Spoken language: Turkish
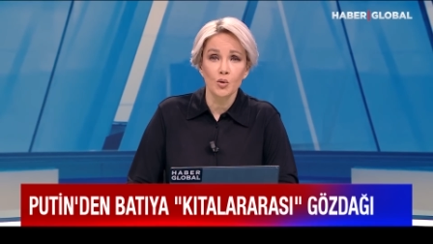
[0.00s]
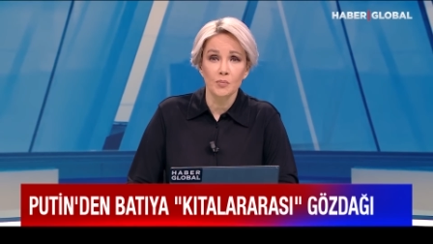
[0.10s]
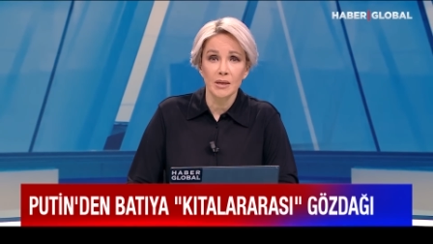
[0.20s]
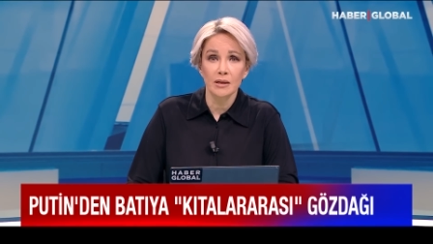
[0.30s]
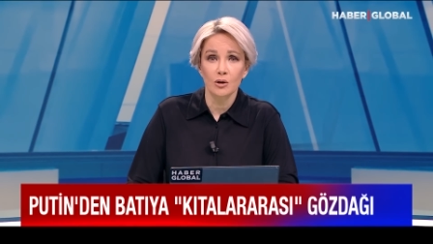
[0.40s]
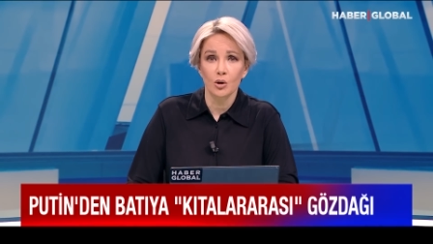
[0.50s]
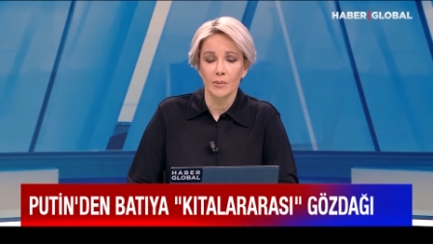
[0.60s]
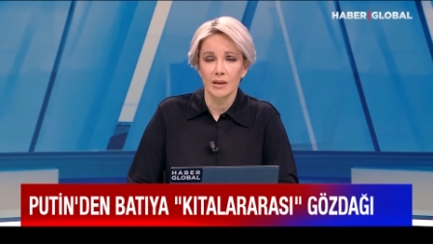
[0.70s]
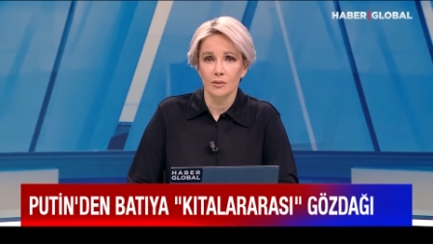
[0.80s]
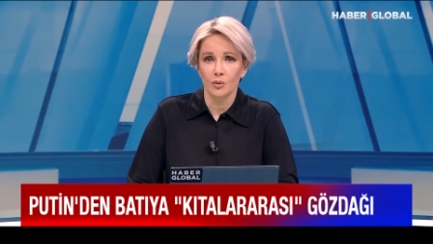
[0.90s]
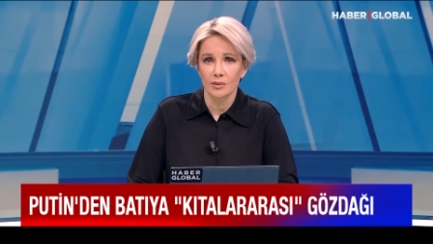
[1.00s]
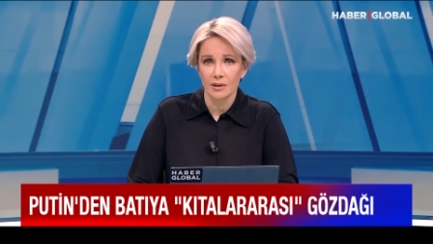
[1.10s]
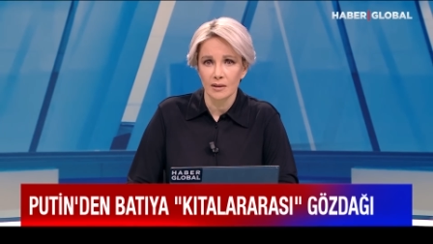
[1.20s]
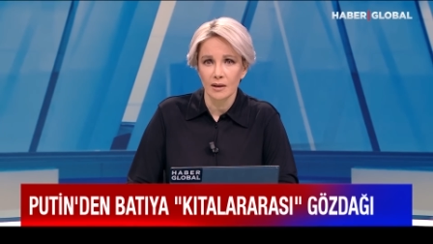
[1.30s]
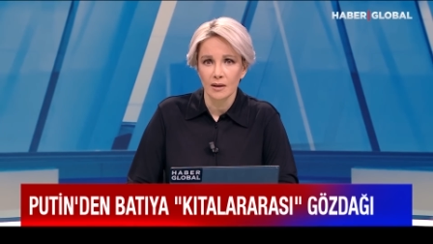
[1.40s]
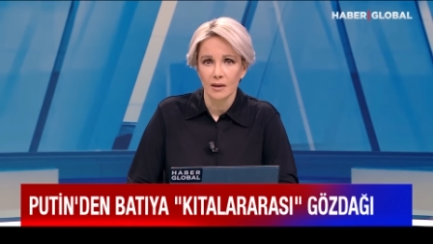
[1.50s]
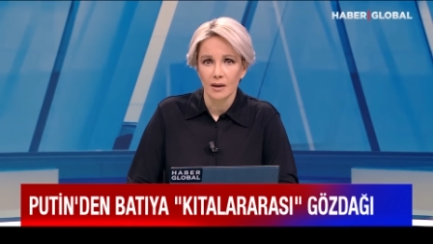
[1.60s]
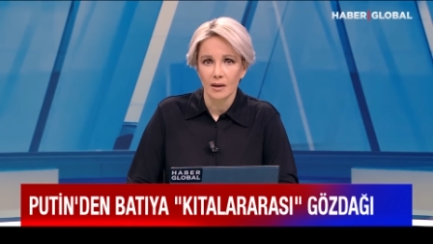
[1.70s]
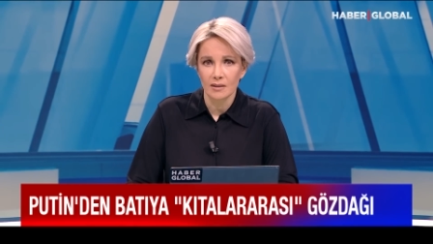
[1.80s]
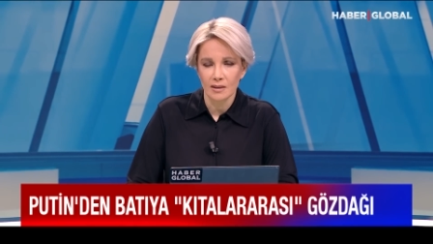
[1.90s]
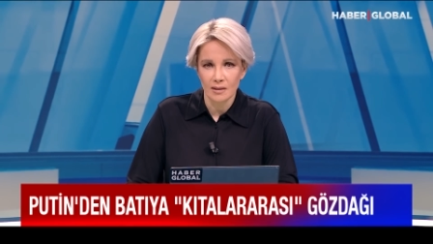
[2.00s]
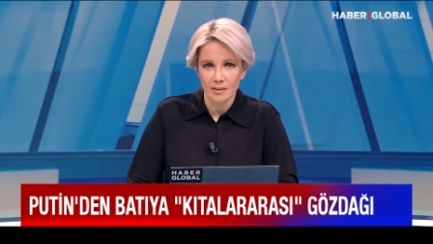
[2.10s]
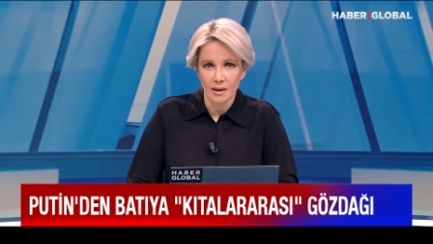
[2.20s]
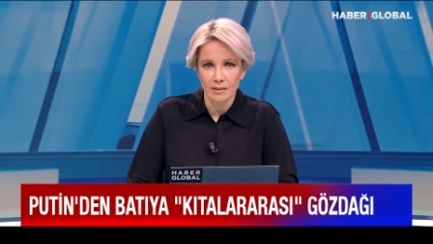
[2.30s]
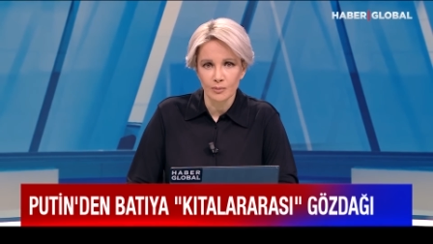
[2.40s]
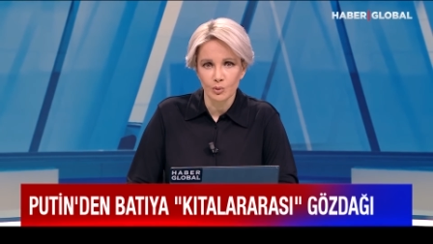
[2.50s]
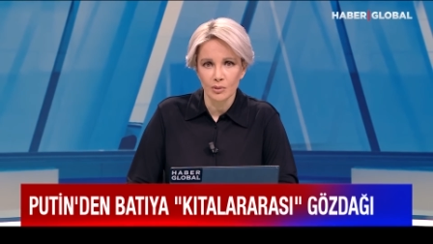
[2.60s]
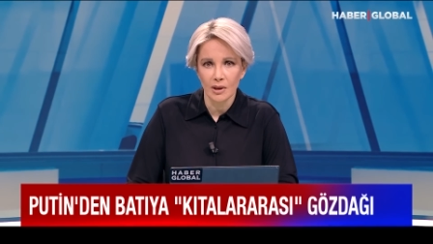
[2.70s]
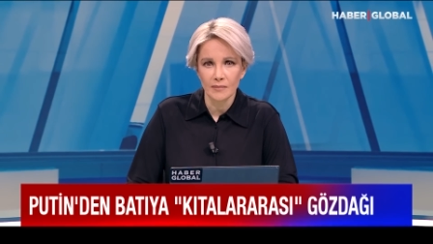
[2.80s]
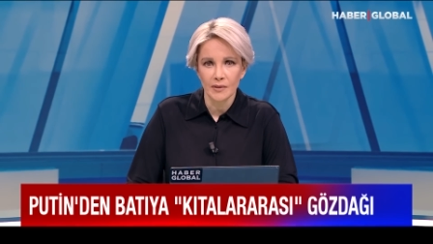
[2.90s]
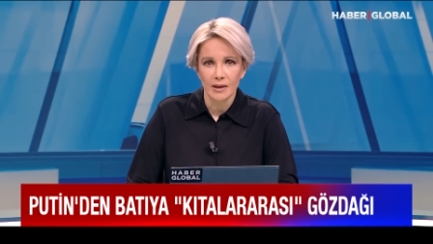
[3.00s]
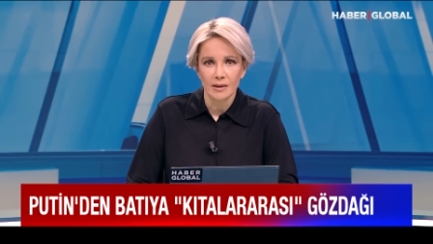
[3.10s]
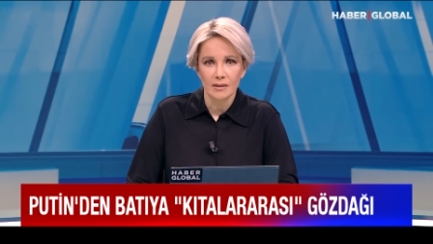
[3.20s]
4000 kilometre ötede Kazakistan'da bulunan